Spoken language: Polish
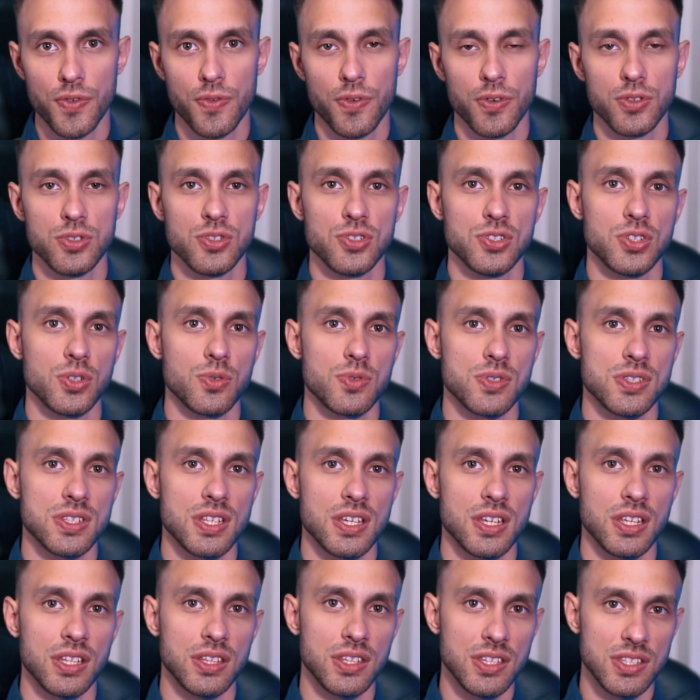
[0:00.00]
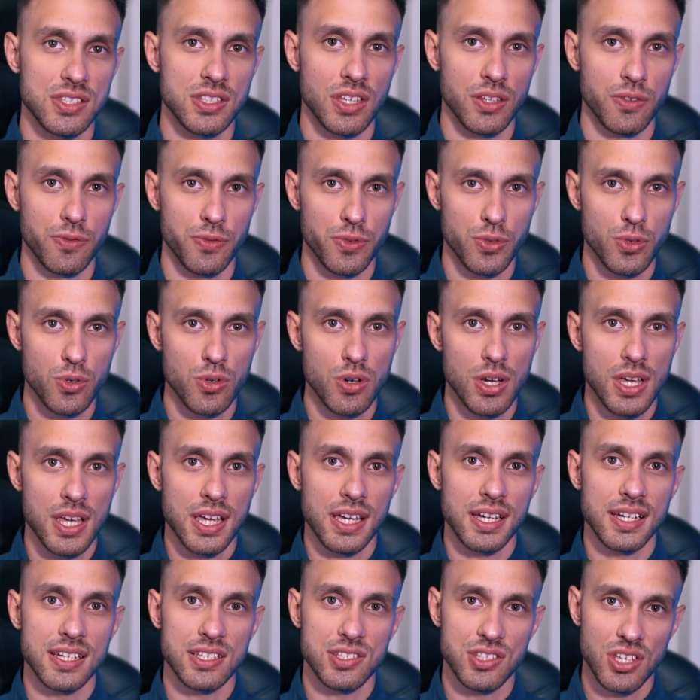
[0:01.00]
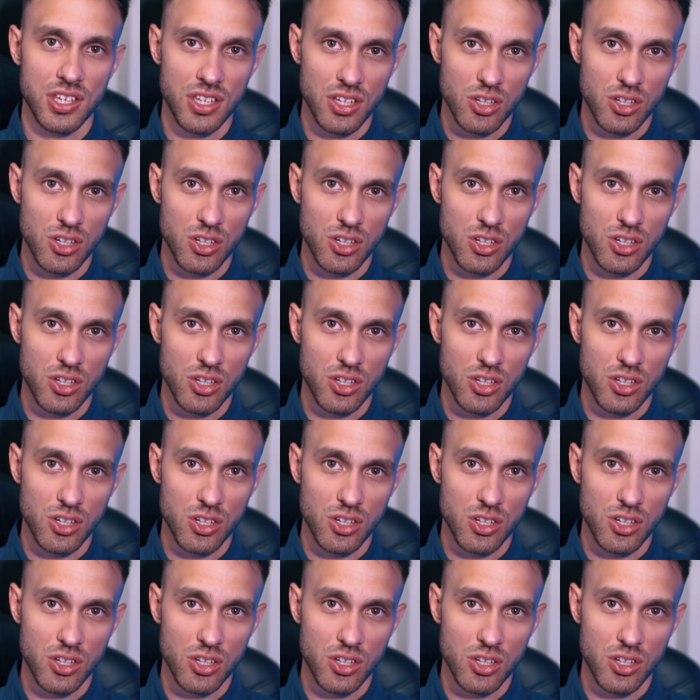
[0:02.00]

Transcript: wywodzi się z serii Design View, gdzie